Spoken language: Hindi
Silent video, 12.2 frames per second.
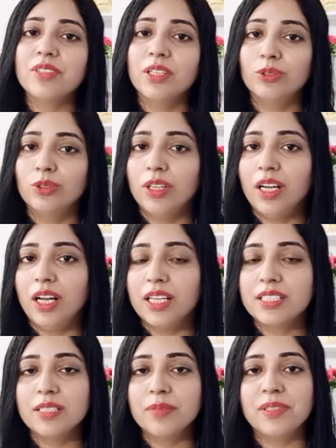चाहो तो हाथ
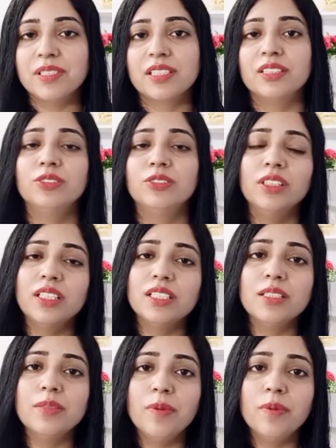से मेस कर सकते हो
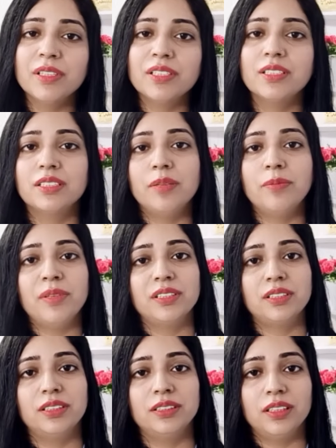किसी भी मेसर से मेस
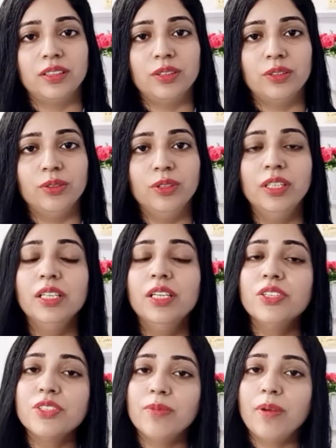कर सकते हो
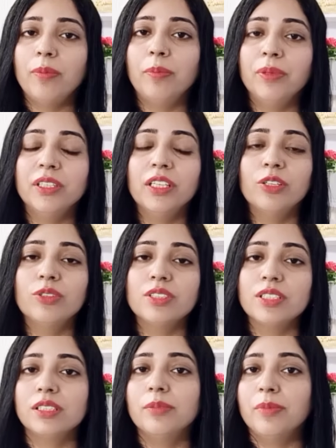जब आप पपीते को अच्छे
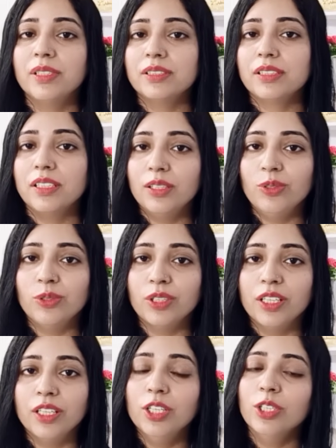से मेस कर लोगे
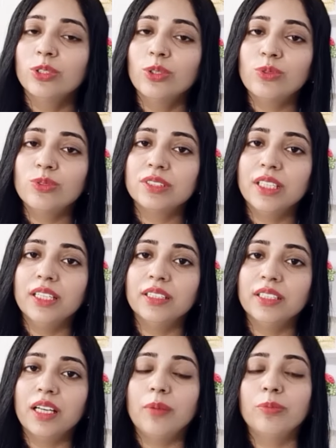तो उसके
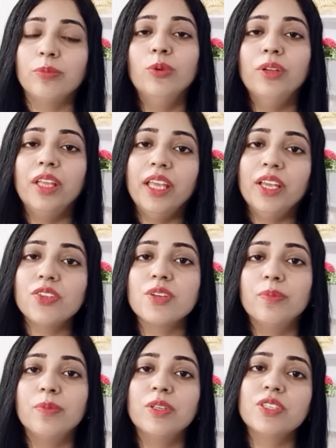अंदर आपको एक
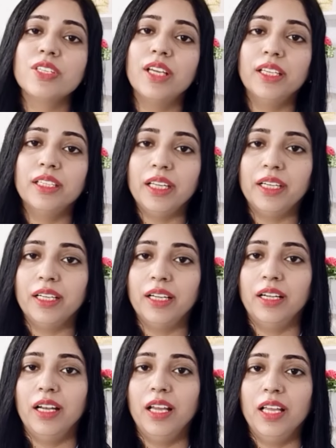चम्मच शहद ऐड
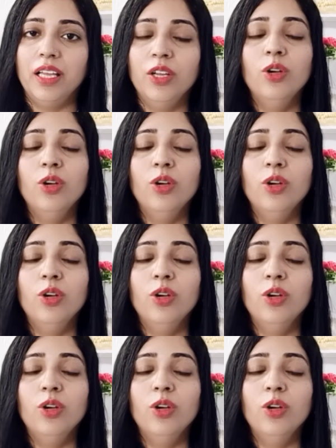करना है